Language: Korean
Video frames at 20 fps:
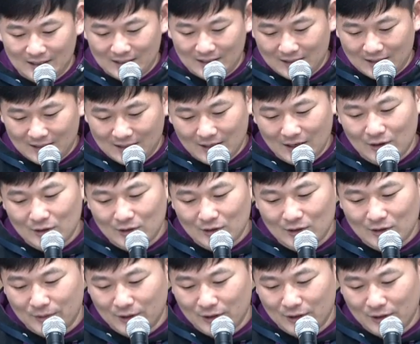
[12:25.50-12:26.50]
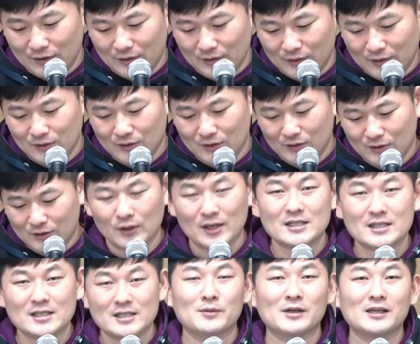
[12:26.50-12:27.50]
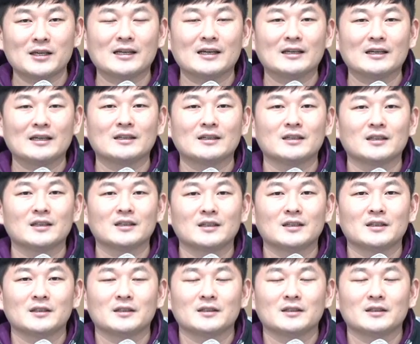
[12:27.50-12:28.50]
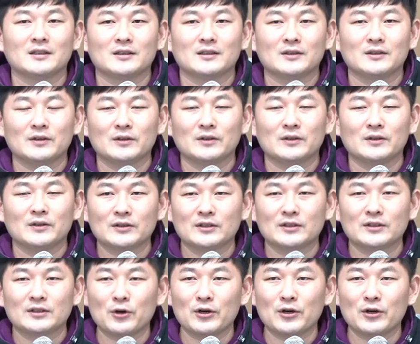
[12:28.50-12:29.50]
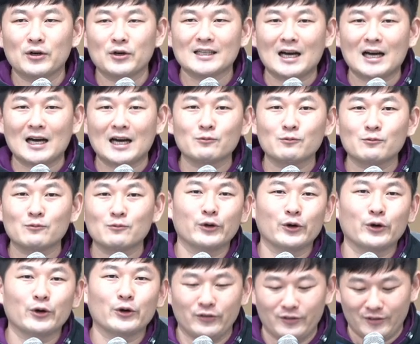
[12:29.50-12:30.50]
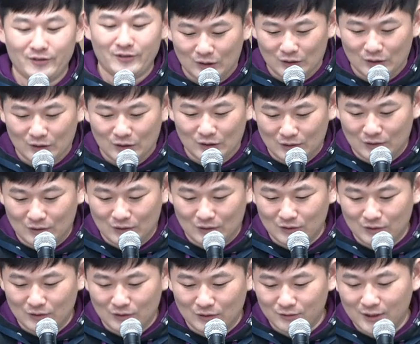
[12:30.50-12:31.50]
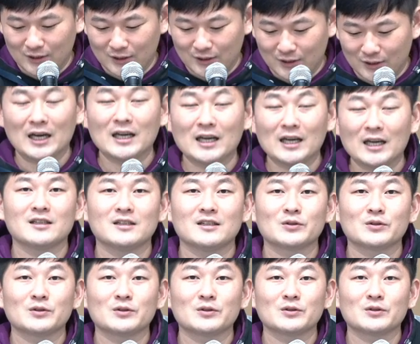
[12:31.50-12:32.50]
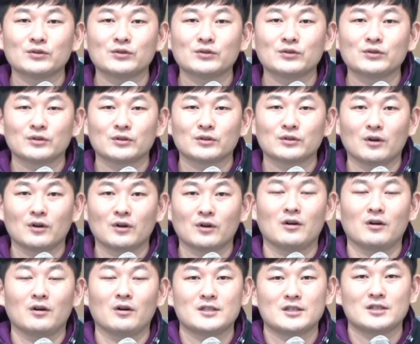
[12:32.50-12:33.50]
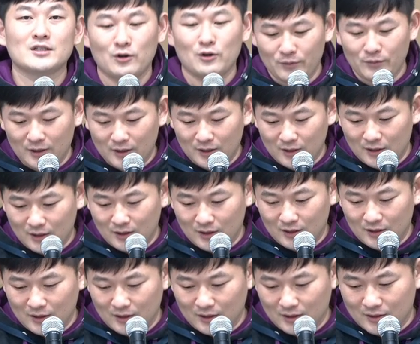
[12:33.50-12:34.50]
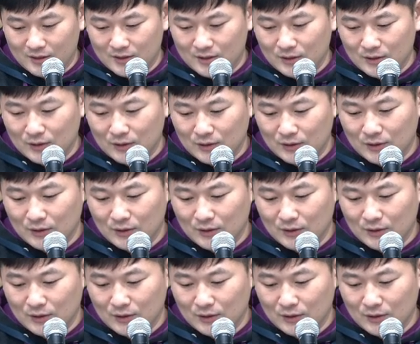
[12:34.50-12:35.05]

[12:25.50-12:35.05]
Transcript: 되었으면 좋겠습니다. 어, 특별히 이제 다음 주면 어, 우리 또 아이들 또 수능 어, 시험이 있죠.